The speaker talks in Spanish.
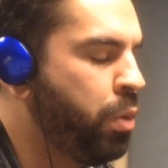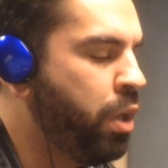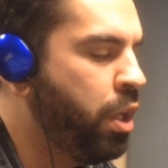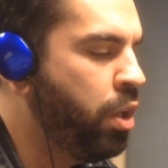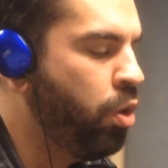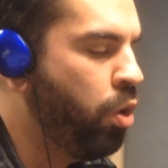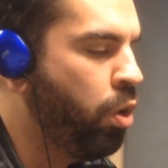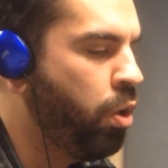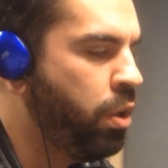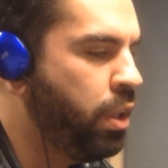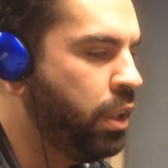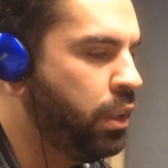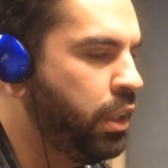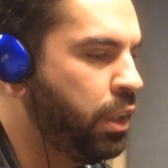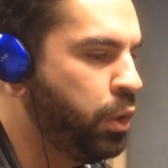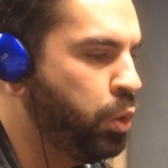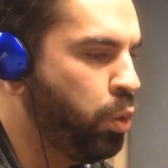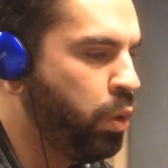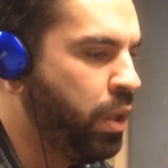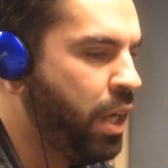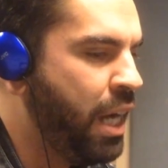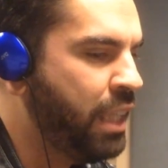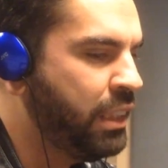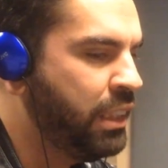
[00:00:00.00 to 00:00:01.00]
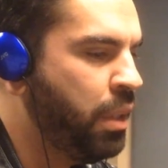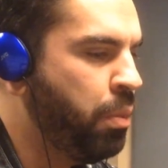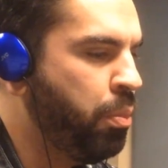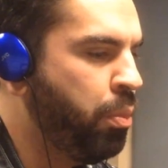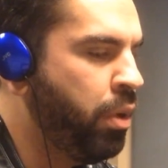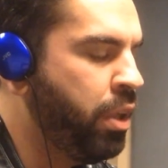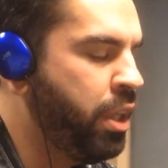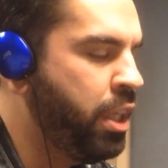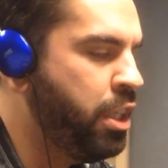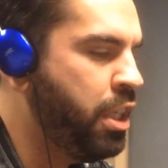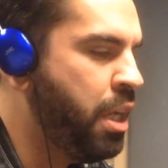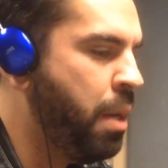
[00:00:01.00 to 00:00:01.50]
Si una base tiene
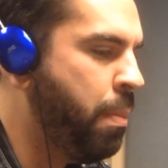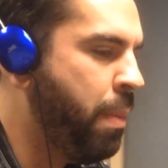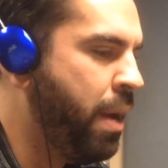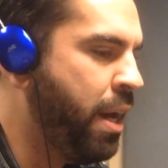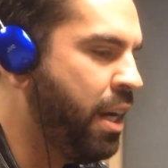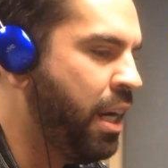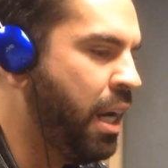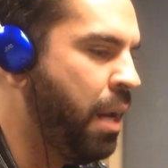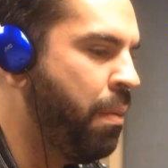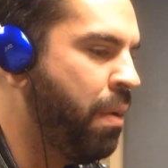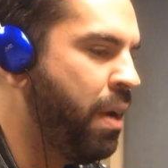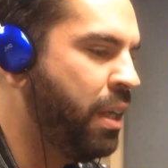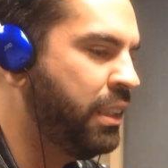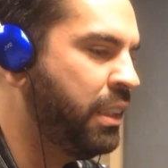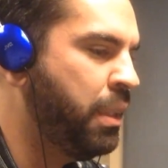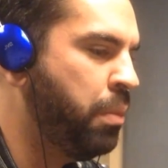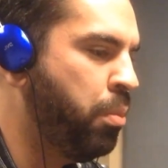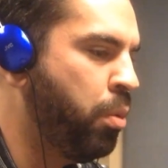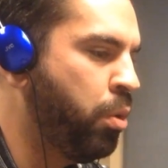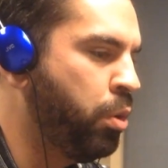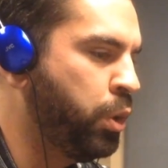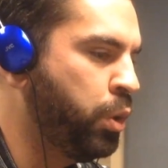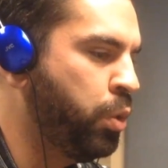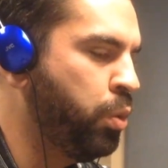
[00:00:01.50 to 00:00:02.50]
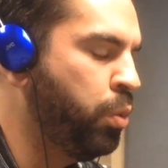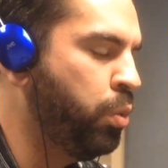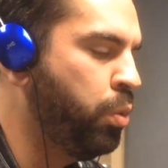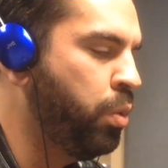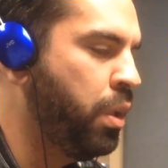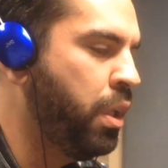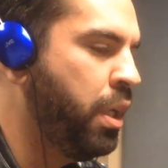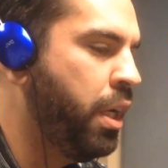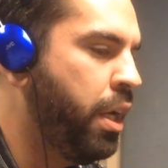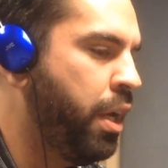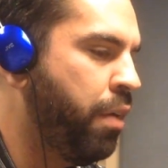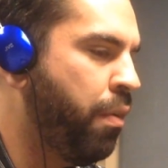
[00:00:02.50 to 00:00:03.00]
ese programa en su base,
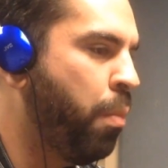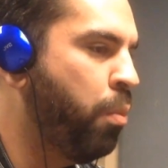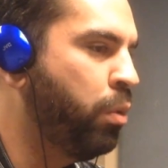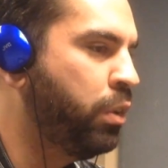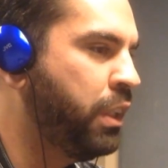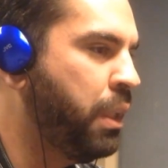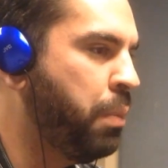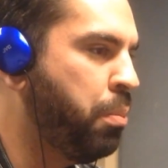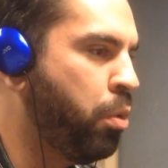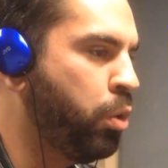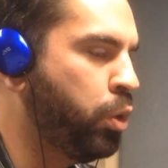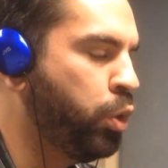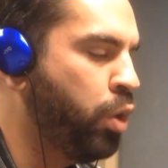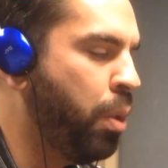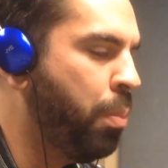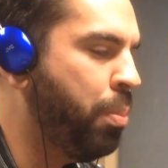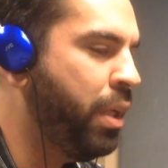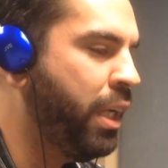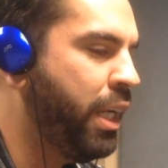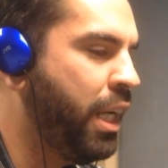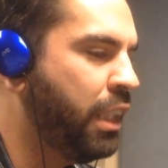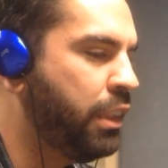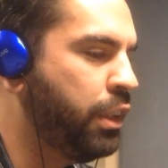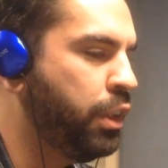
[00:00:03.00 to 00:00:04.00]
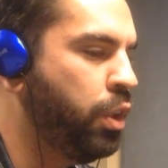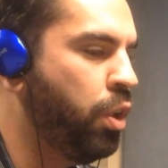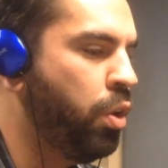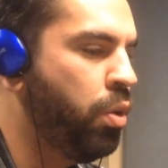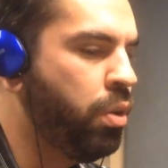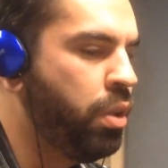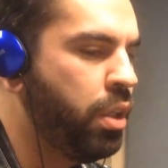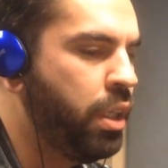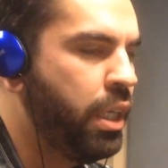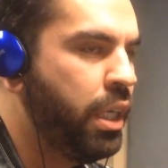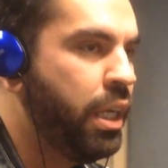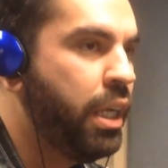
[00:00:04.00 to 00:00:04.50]
un consumidor de su casa
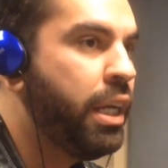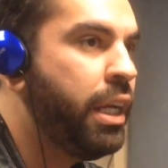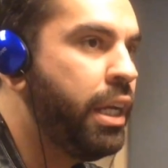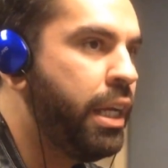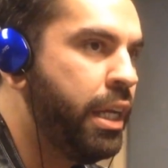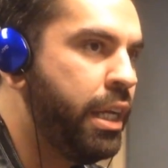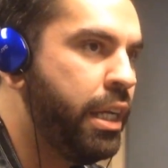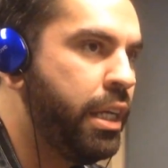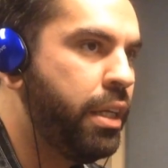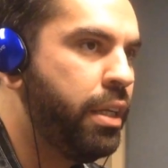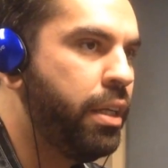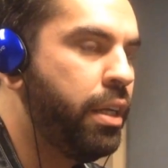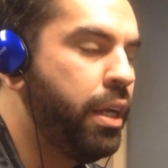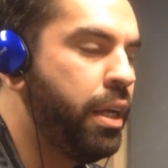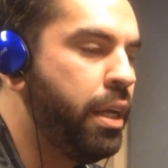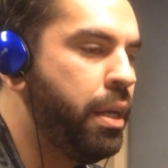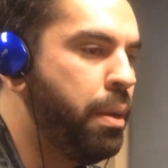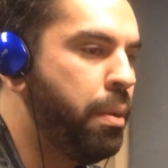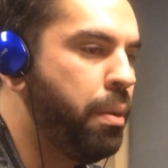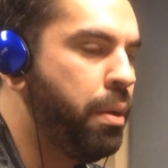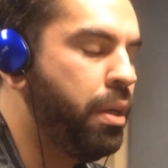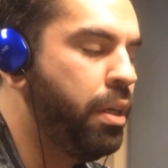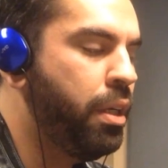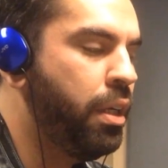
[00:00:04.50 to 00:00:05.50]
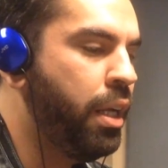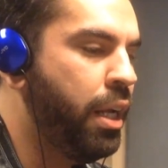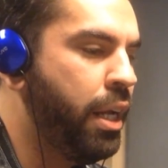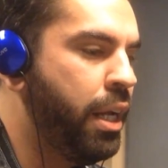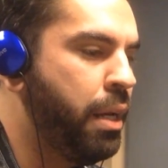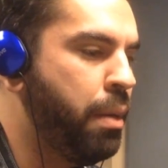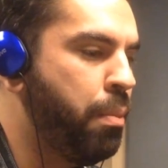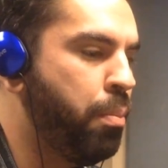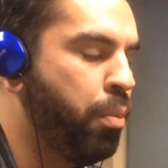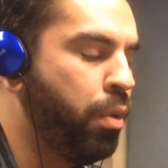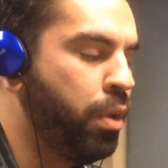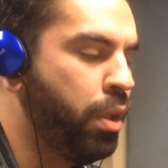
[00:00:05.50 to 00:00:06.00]
puede llamar a la base por su,
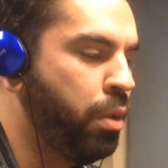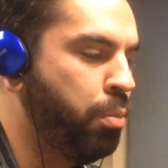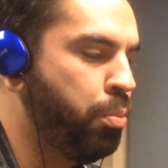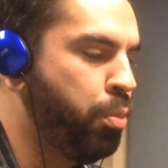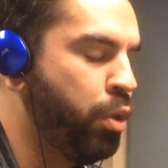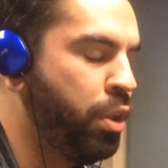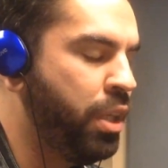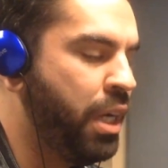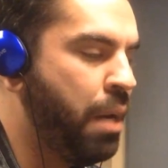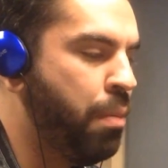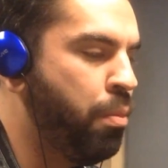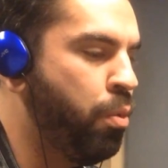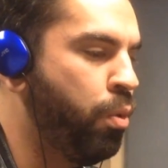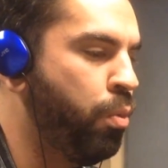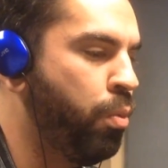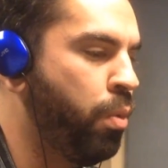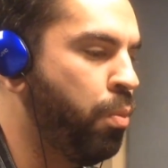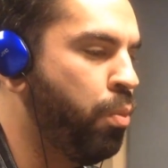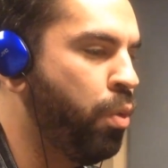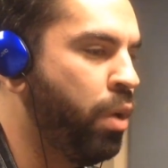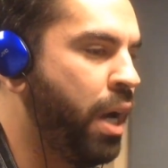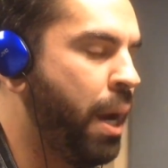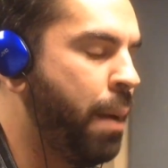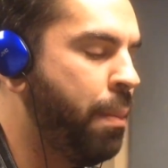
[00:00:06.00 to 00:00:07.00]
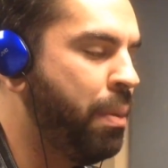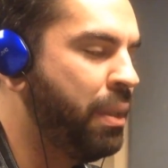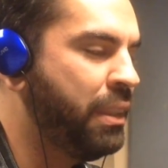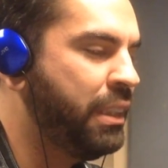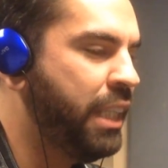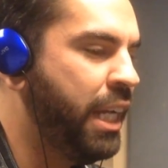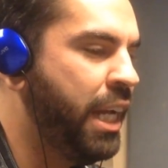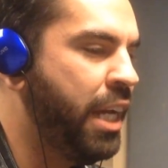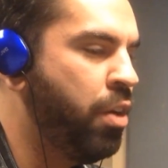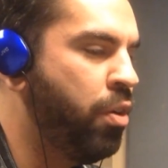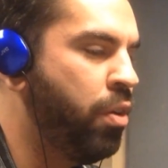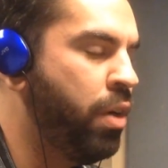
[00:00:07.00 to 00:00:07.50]
vamos a decir, por su
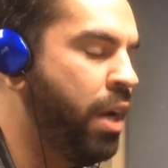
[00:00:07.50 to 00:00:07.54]
aplicación